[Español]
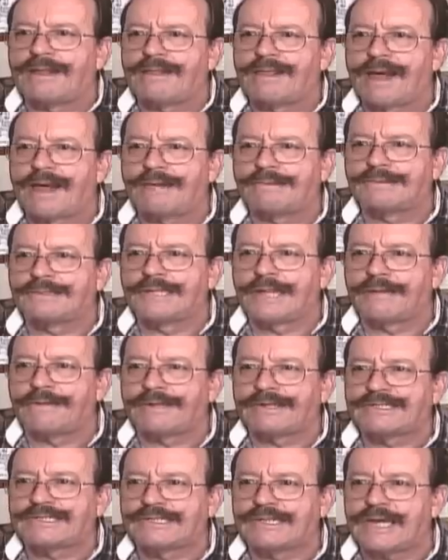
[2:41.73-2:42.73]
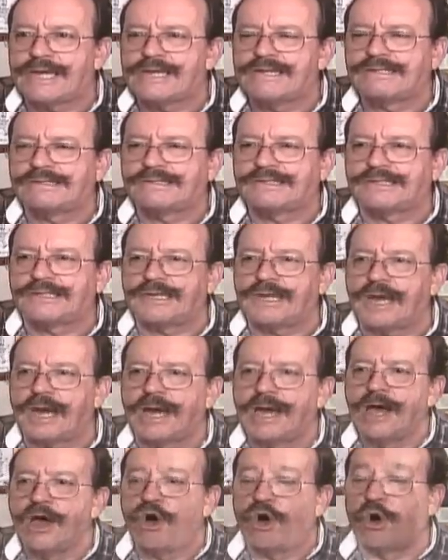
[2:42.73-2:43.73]
yo no tengo nada
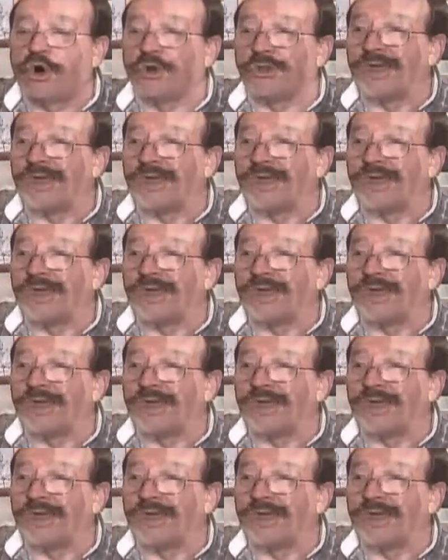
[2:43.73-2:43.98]
eh,